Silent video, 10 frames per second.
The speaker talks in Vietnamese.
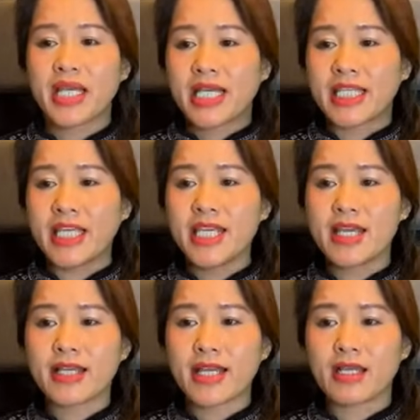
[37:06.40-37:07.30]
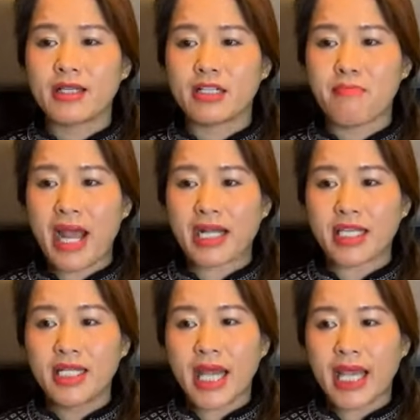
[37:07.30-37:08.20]
Dĩ nhiên các người bàn
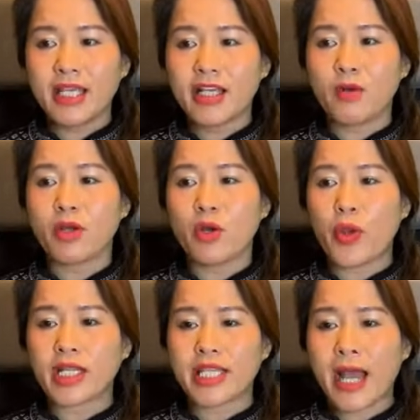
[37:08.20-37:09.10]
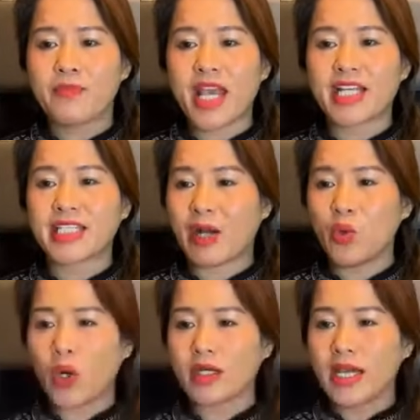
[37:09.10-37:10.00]
thính ấy không có quyền tham gia thảo
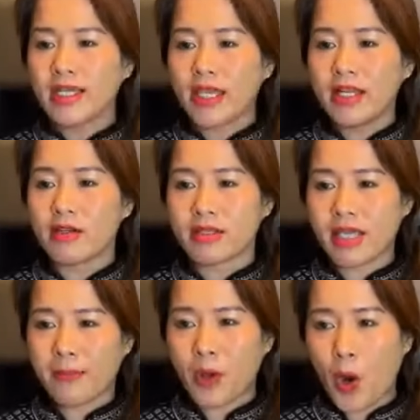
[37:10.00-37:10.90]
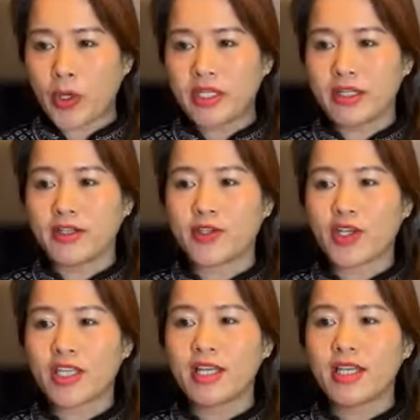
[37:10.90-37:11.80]
luận, chỉ được nhập hội trường cho
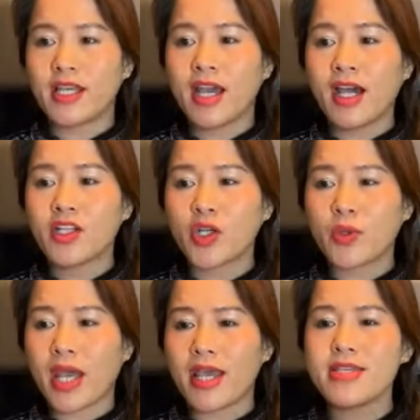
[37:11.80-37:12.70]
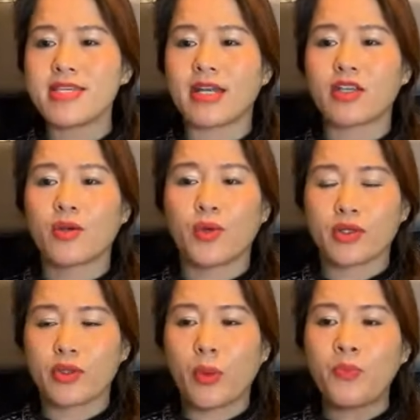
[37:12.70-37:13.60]
tới khi hết số ghế dành cho quần
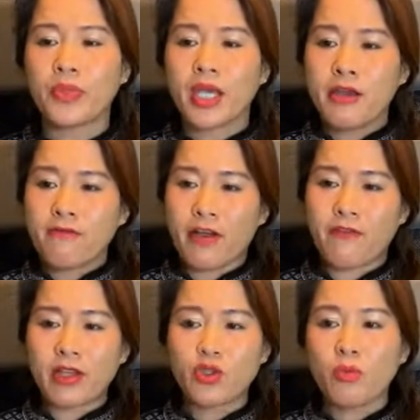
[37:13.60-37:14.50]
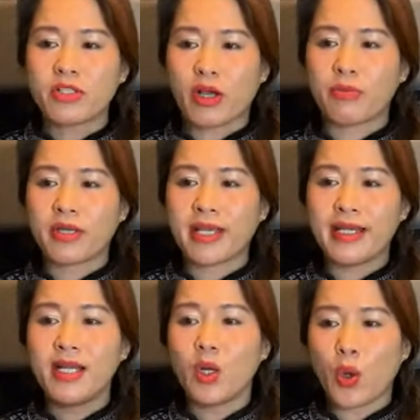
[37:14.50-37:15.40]
chúng và phải tôn trọng
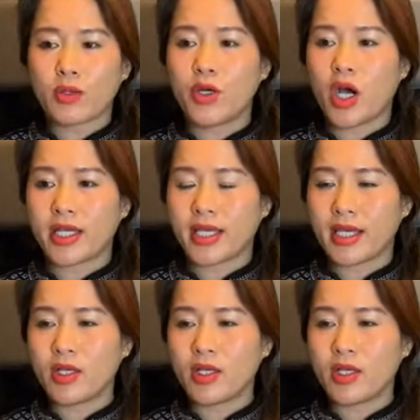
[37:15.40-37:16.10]
kỷ luật của hội nghị.